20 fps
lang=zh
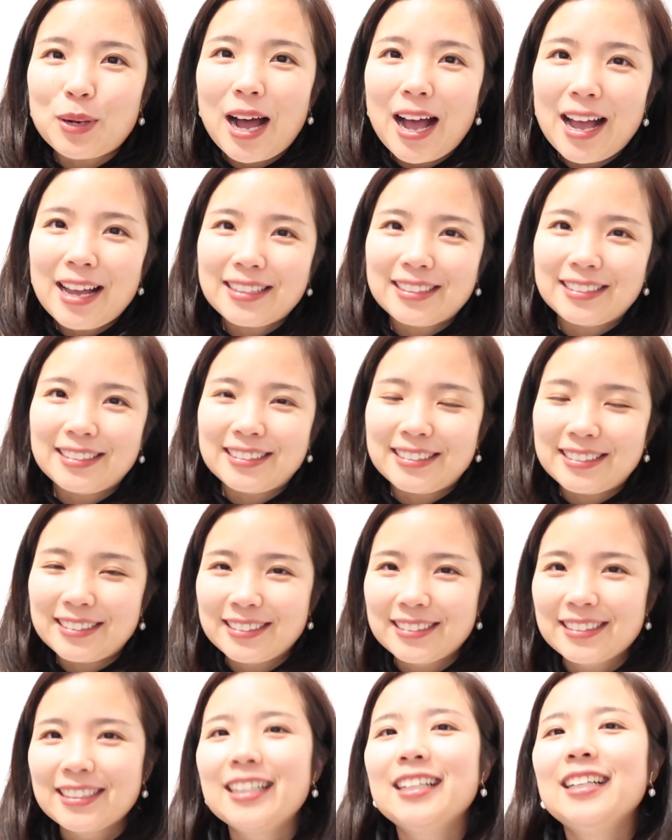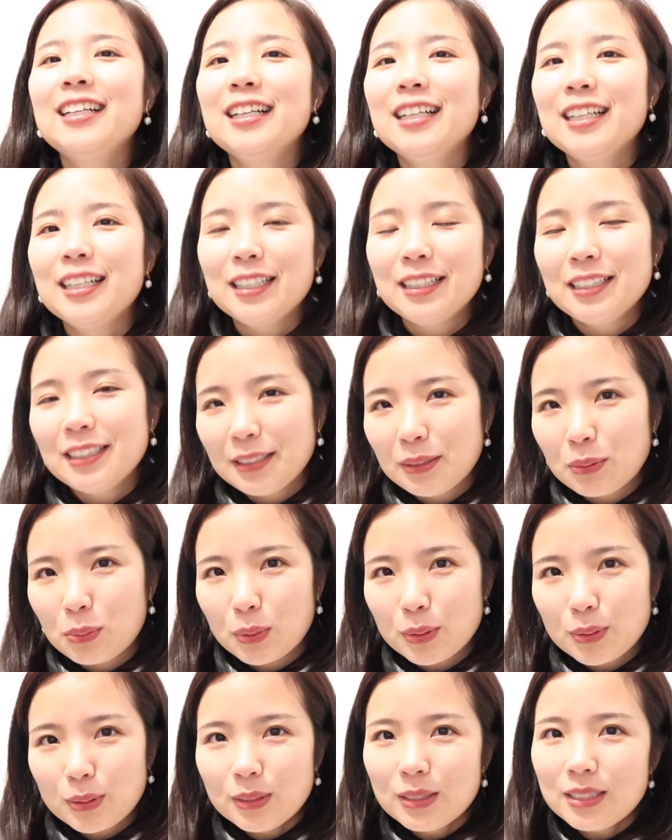爱的人，呃，
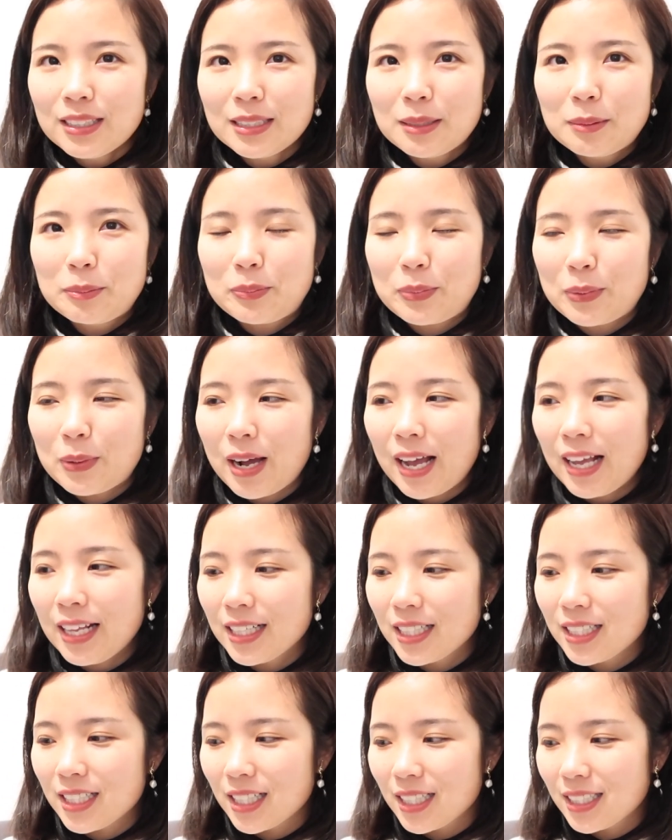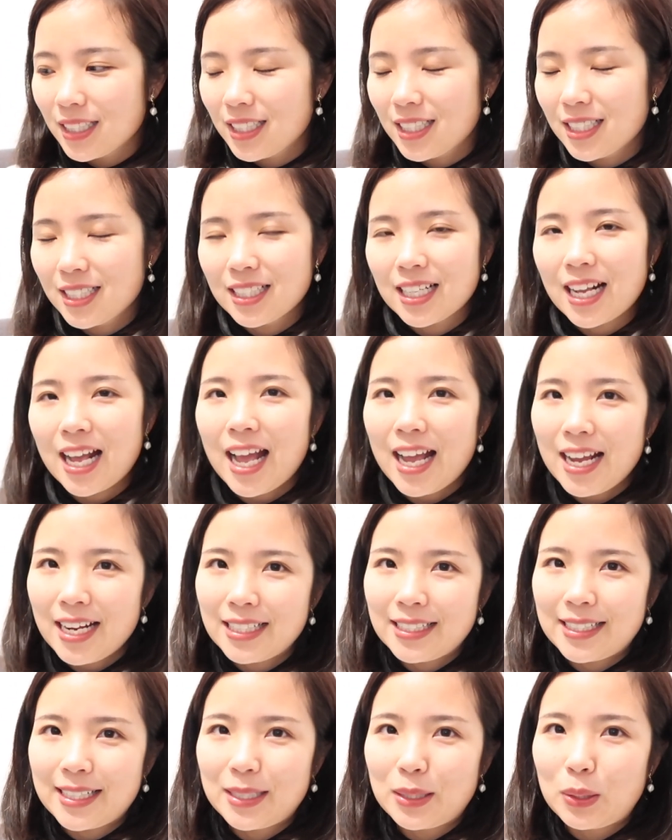我觉得这个不爱的人是爱
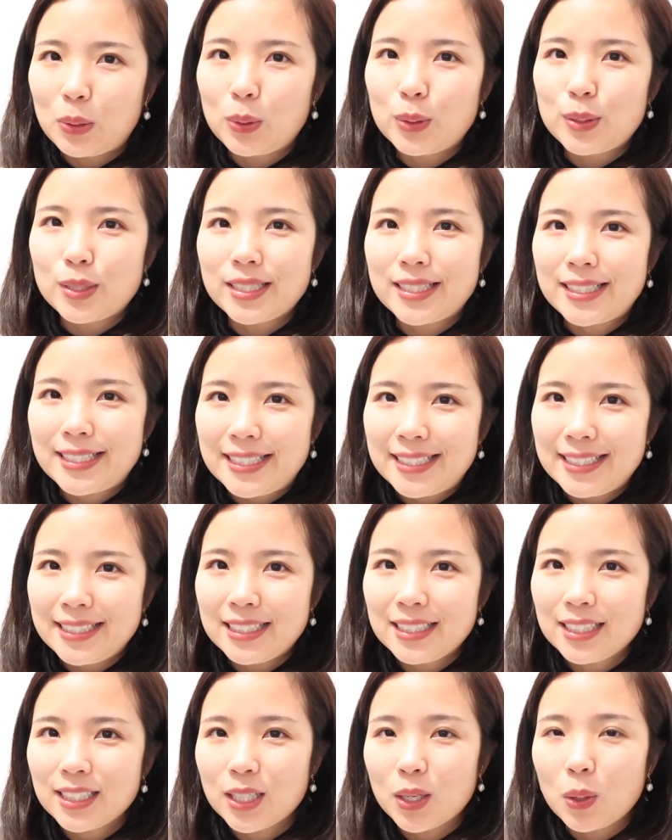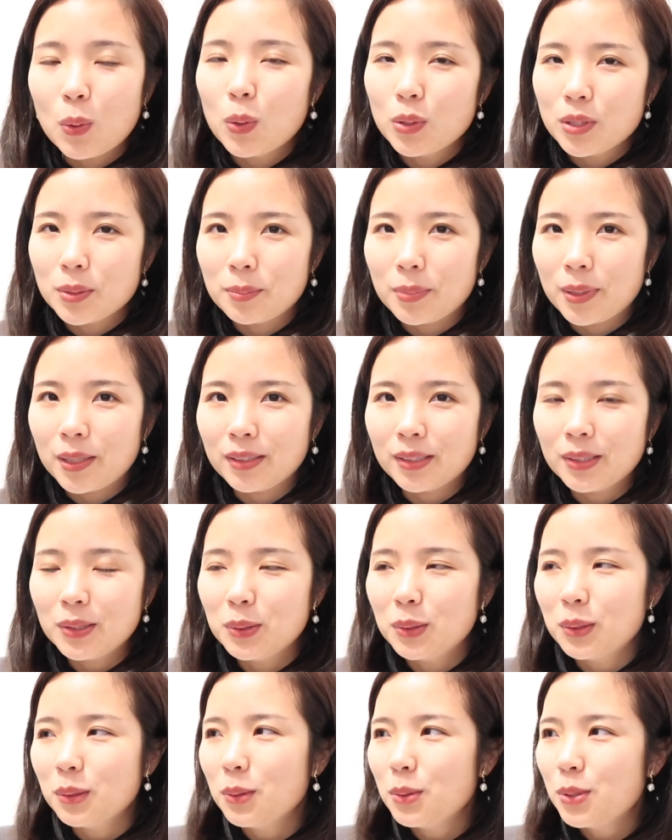人或者亲人或者朋
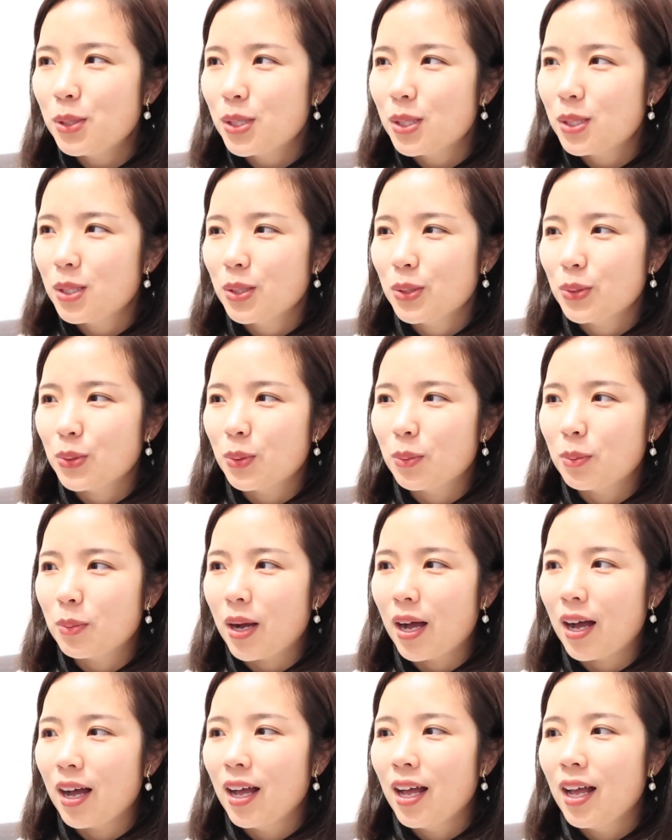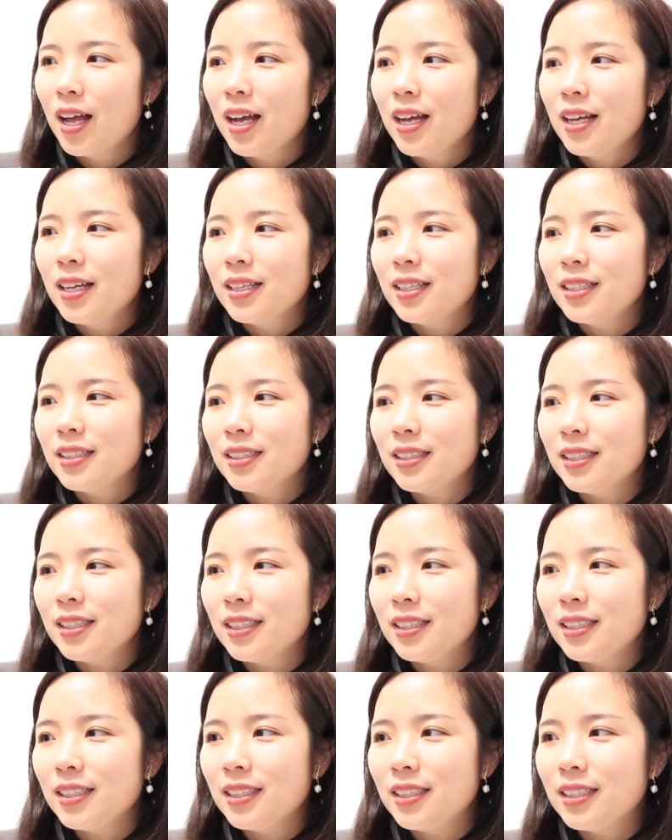友都适用吧。
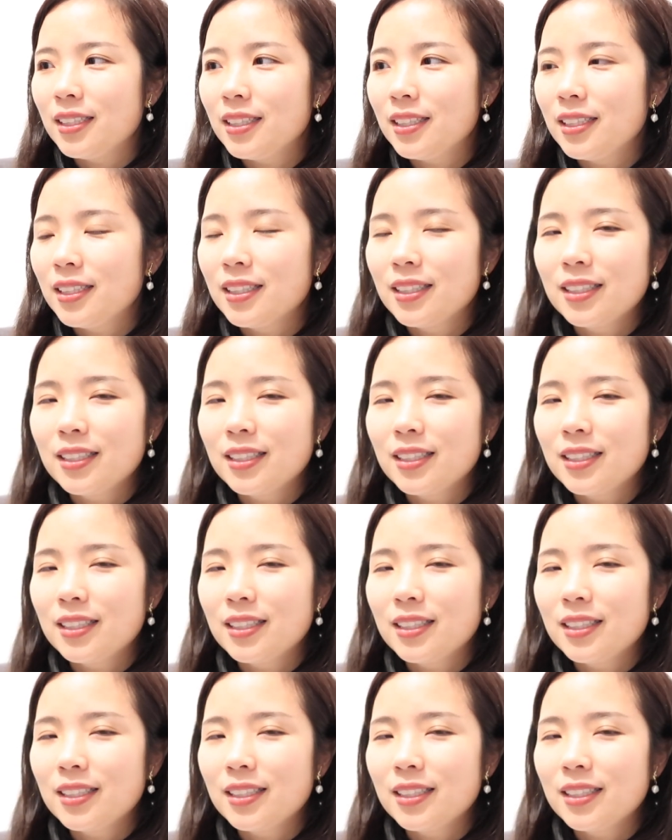你，